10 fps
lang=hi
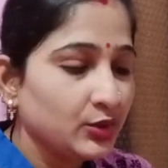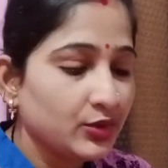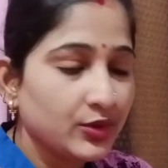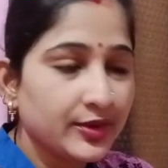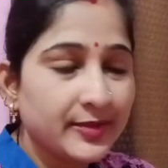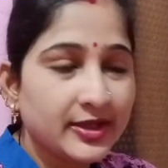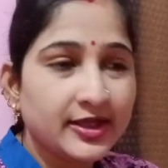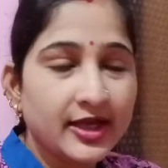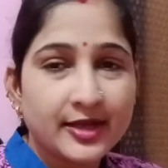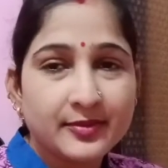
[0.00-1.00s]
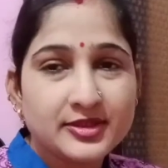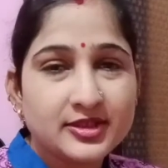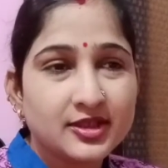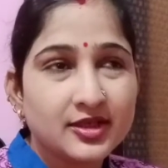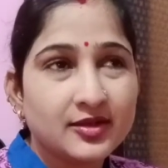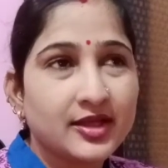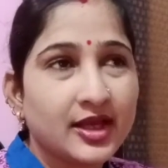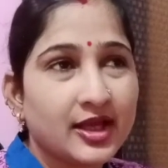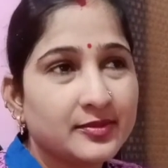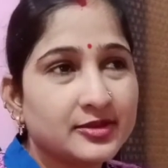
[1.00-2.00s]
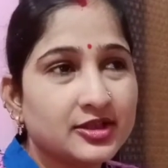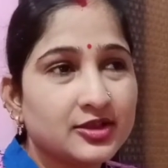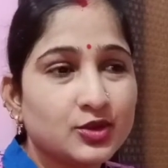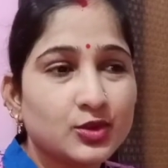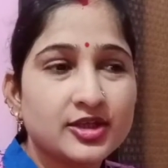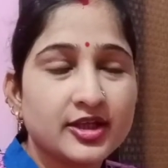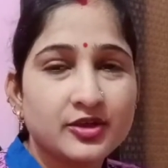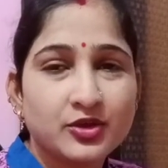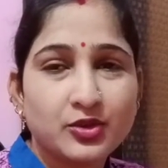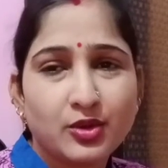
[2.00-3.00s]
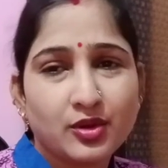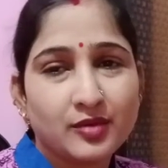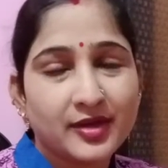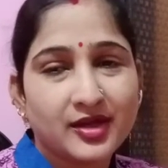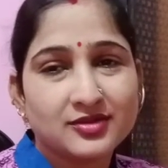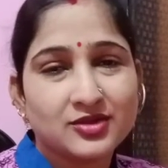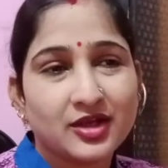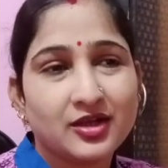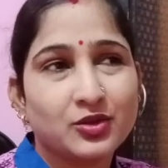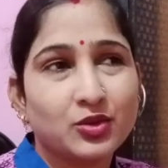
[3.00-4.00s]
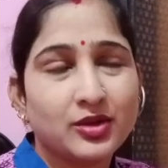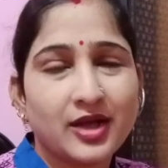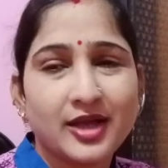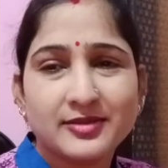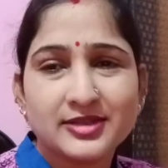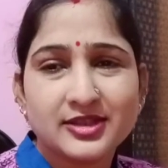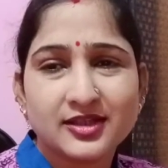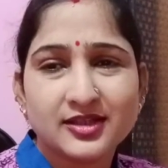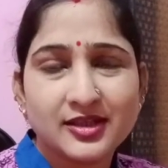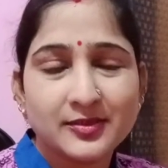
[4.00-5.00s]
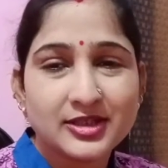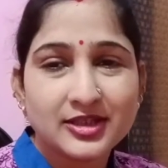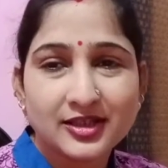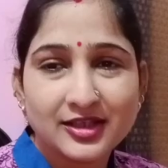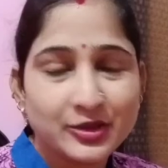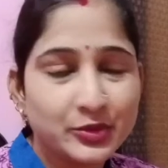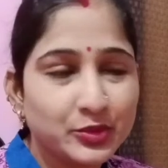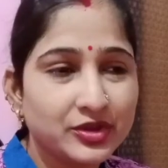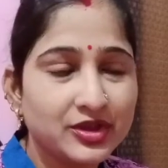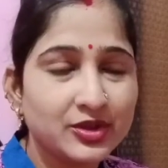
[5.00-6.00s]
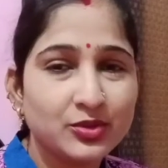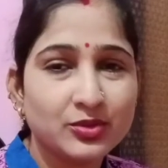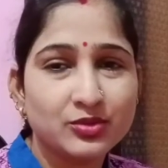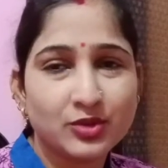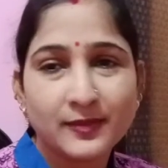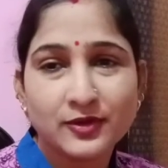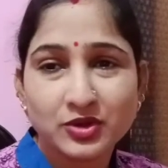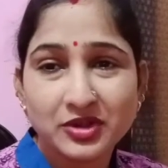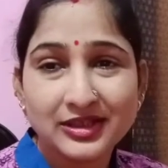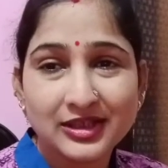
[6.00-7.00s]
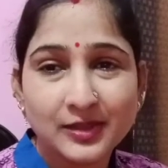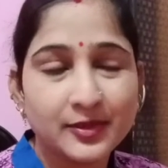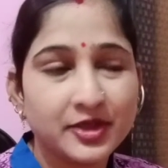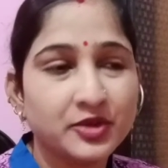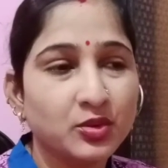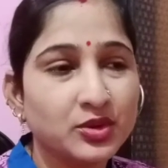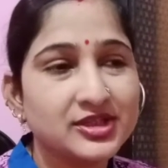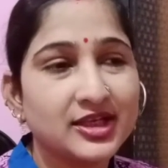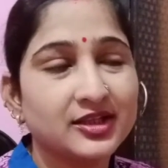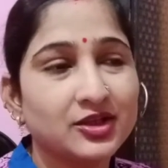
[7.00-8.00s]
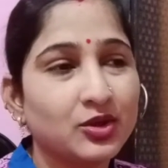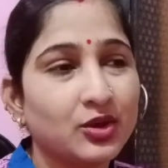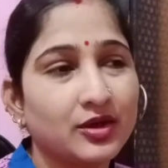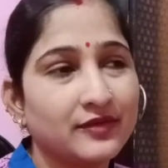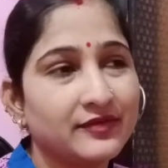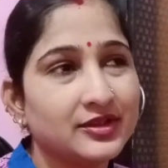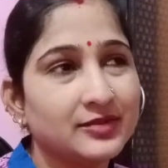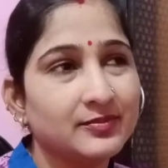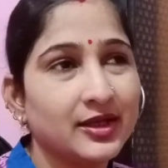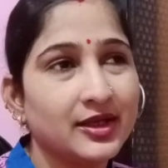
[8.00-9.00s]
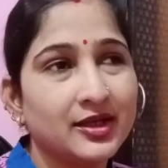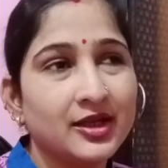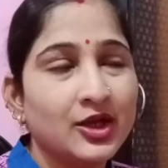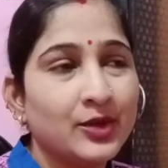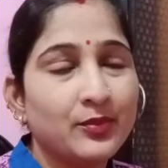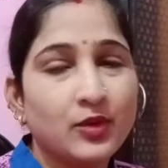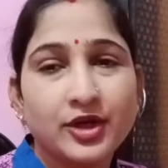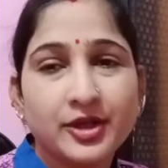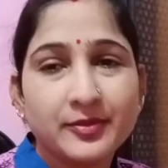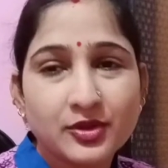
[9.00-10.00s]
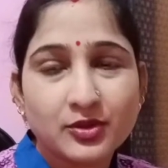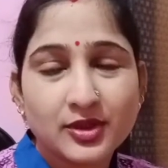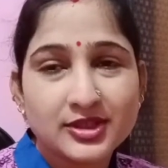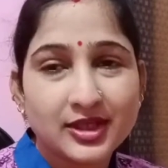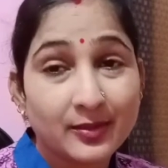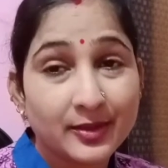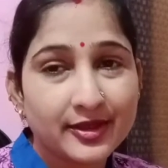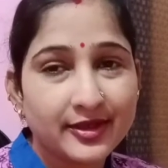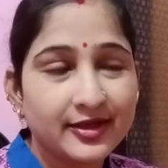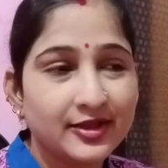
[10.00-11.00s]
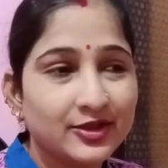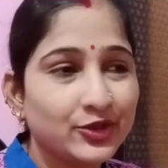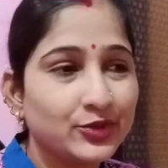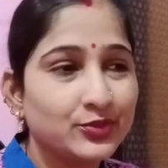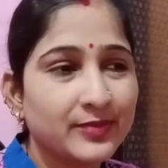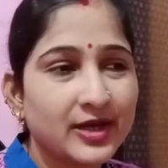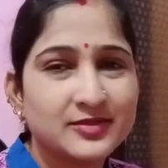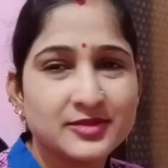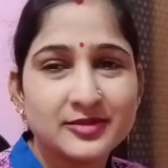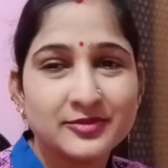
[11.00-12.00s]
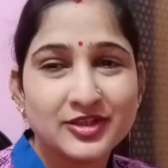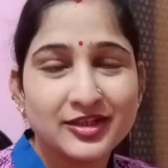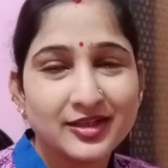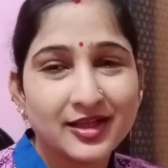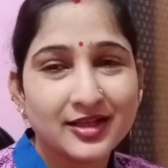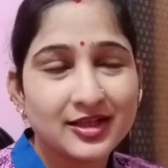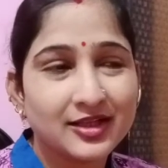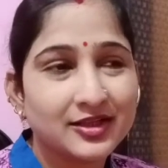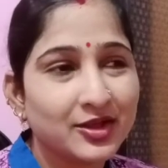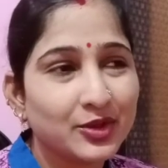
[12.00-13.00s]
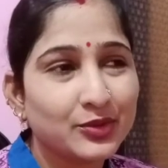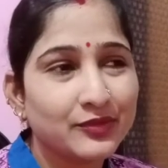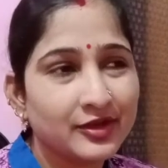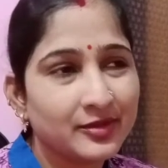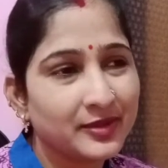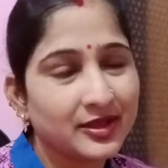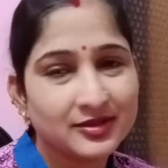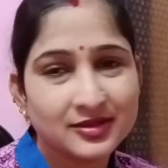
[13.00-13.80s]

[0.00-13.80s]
क्योंकि मैं 11 बजे तक ग्यारह बजे तक सो जाती हूँ और मेरा जो है ना दो ढाई बजे तक तीन बजे तक नींद टूटती है तो थोड़ा बहुत तो नींद कंप्लीट हो ही जाती है और फिर मैं मॉर्निंग में थोड़ा सा कवर कर लेती हूँ पाँच बजे मुझे नींद आ जाती है तो फिर मैं